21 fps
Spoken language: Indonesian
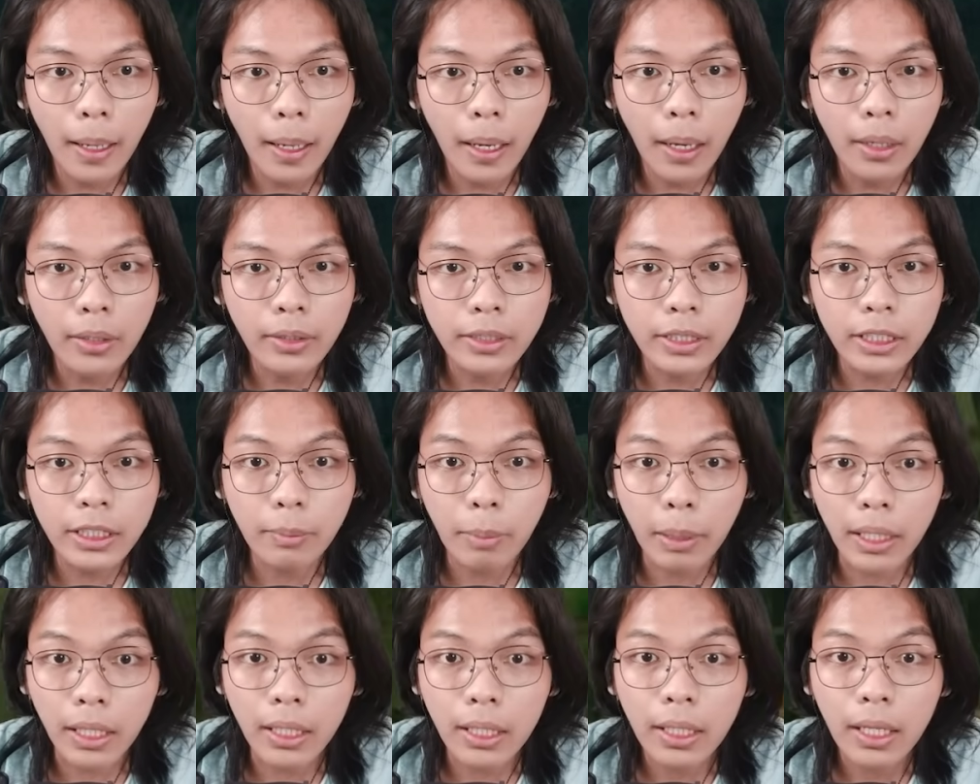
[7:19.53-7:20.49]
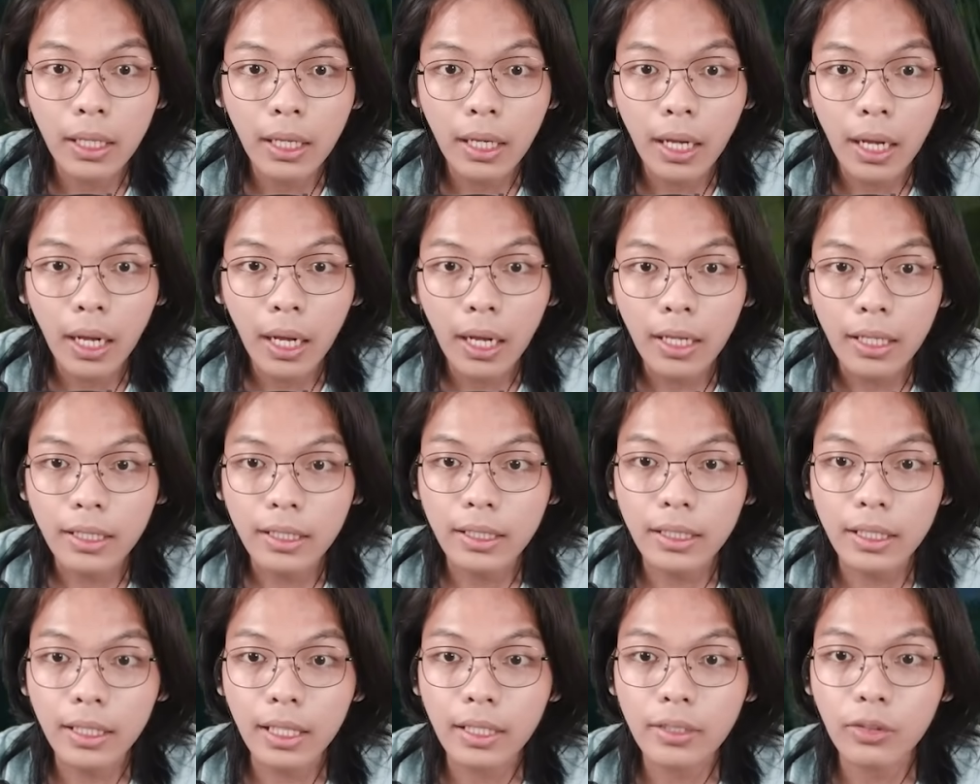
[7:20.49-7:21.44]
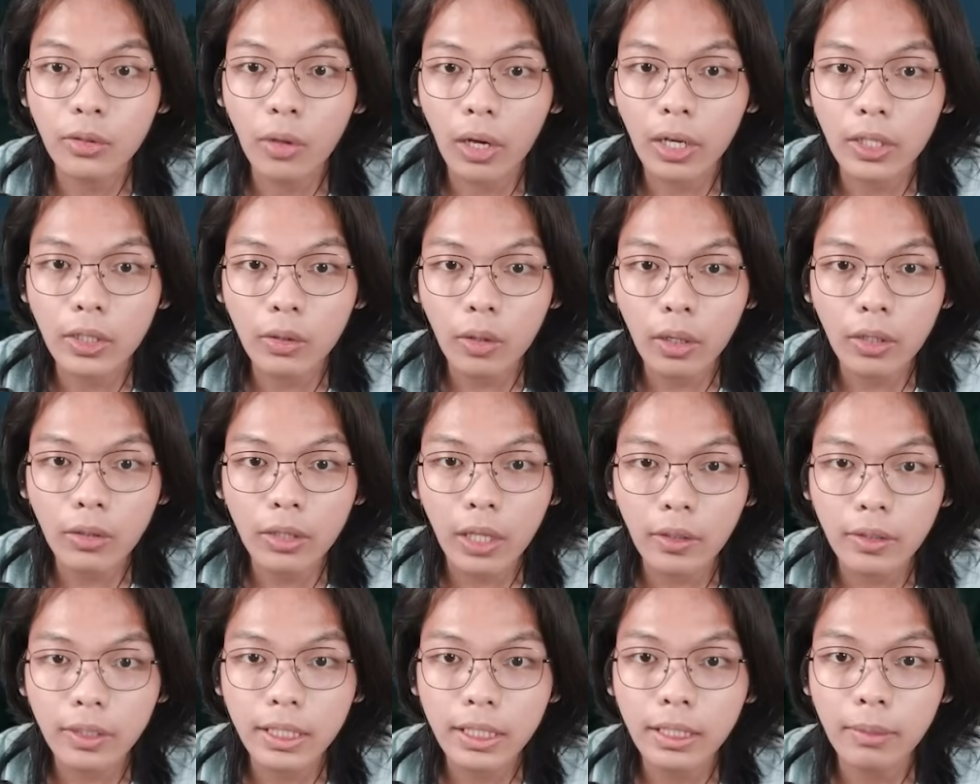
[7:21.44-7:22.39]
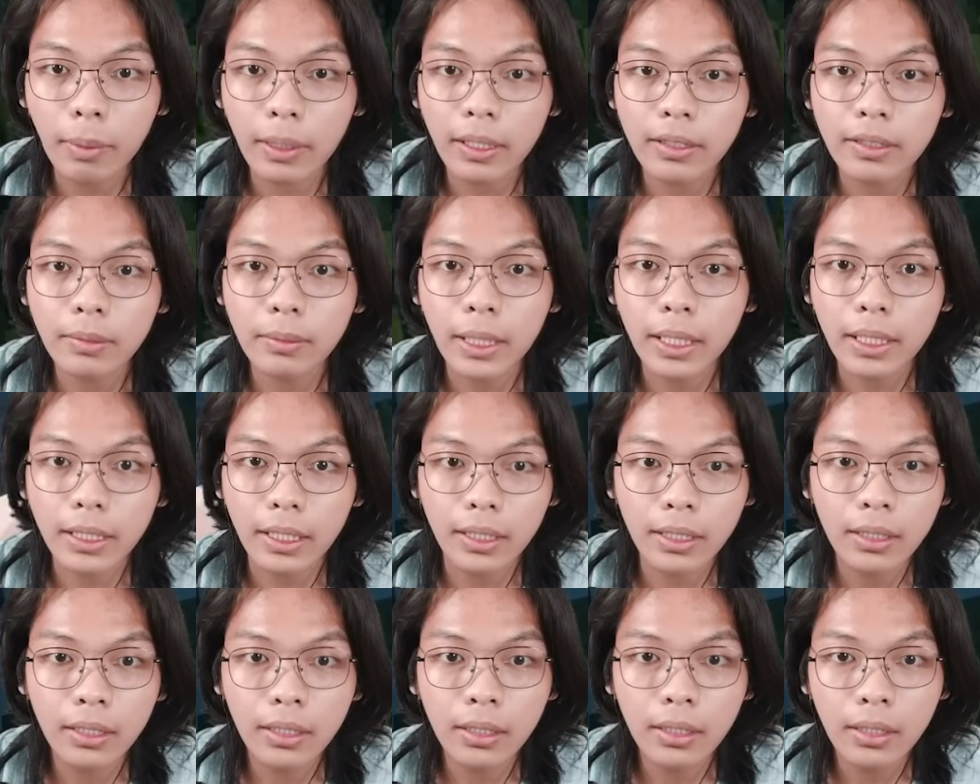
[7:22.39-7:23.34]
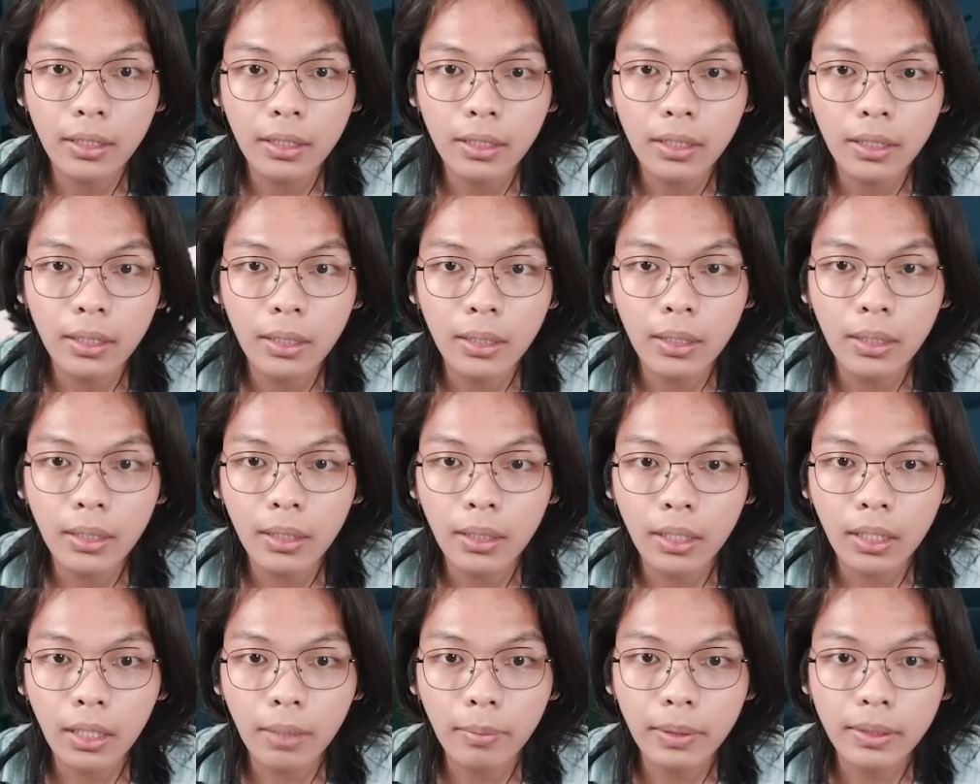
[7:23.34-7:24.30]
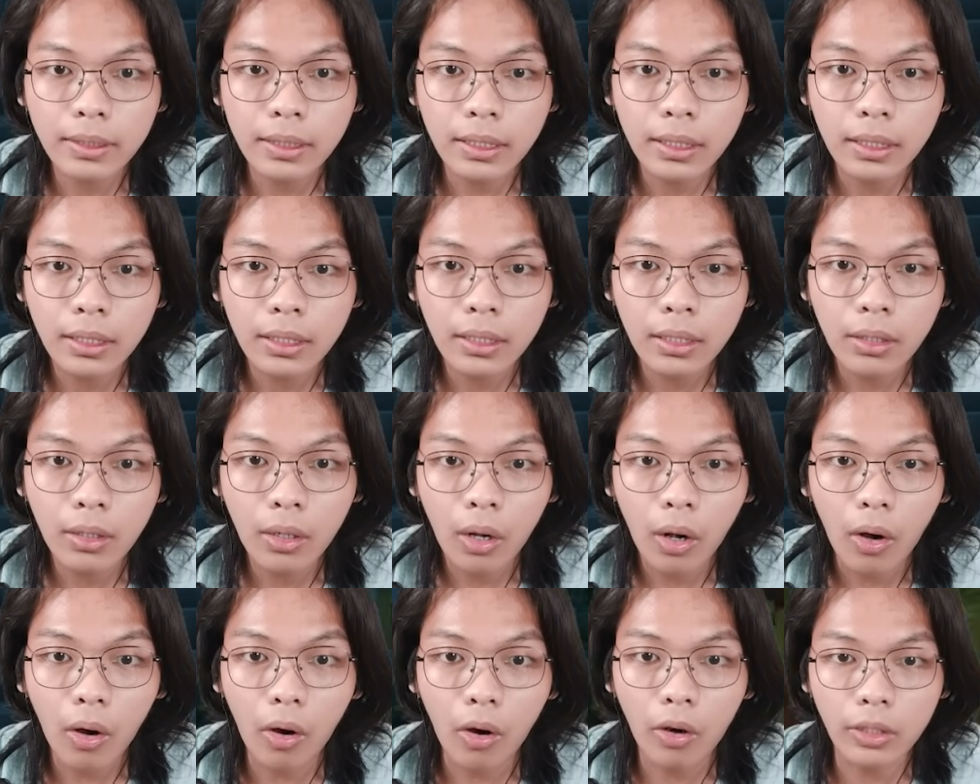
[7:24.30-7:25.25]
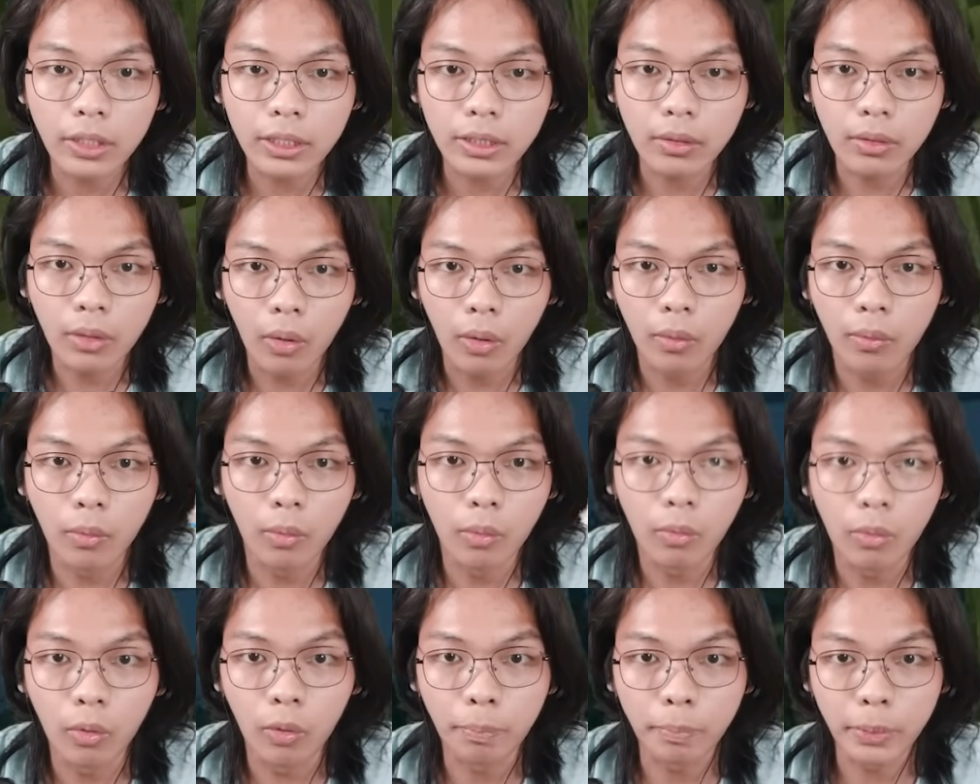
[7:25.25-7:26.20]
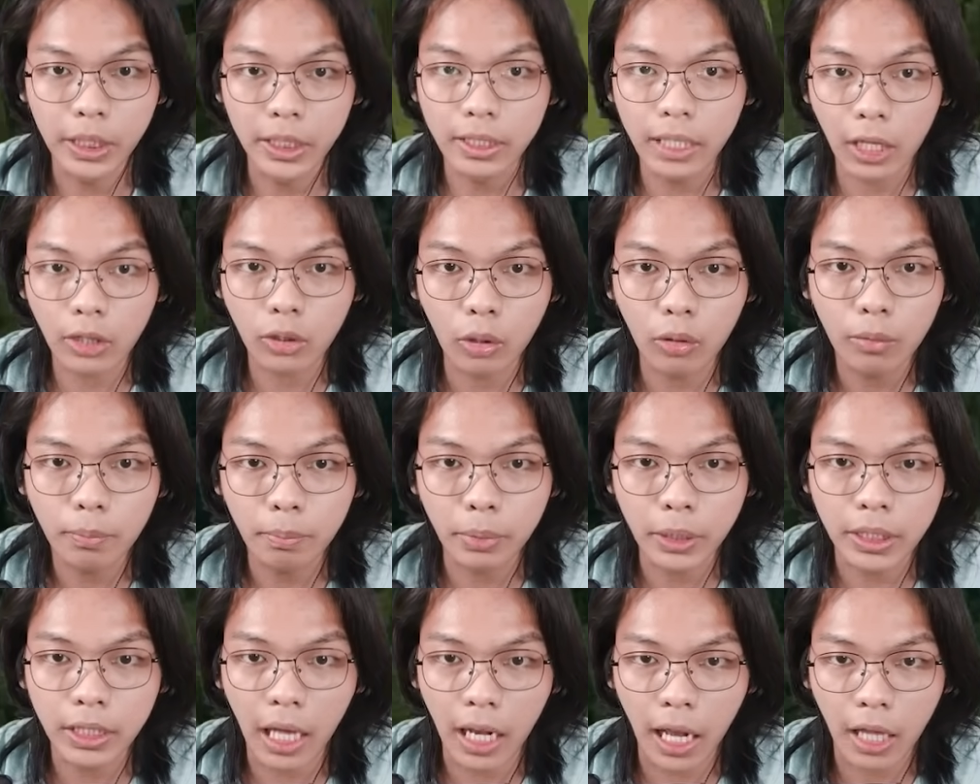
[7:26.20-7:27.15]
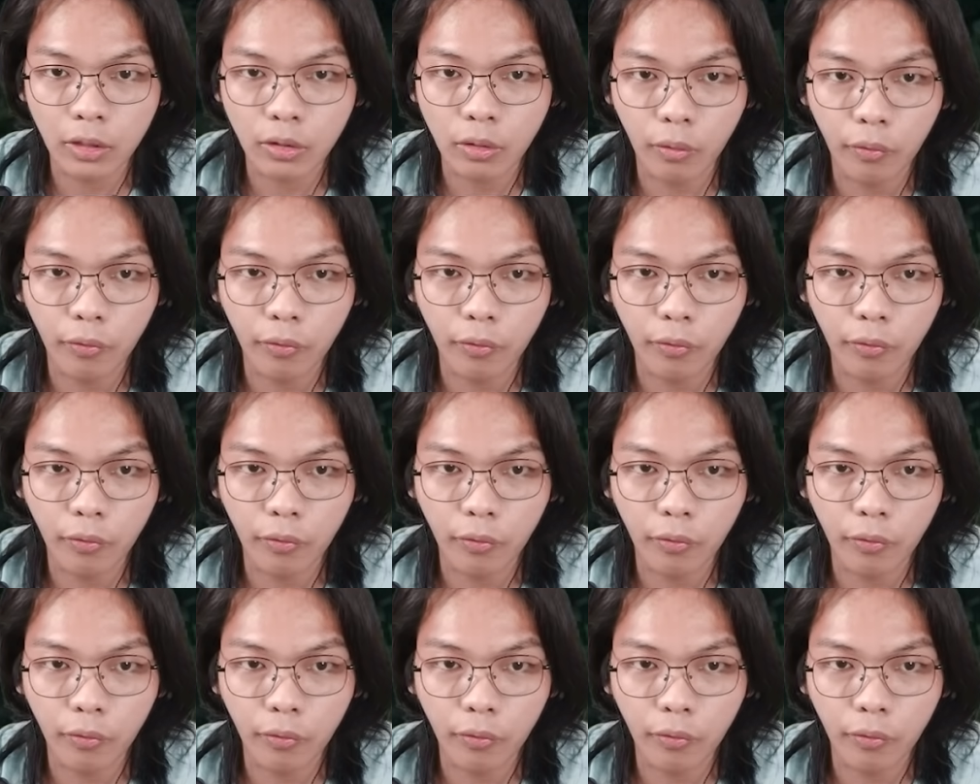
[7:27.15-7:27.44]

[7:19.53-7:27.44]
Oh, dia di mana? Dengan suara itu aku tahu dia di mana sebenarnya. Kemana sih? Oh, Oh pindah cok, pindah langsung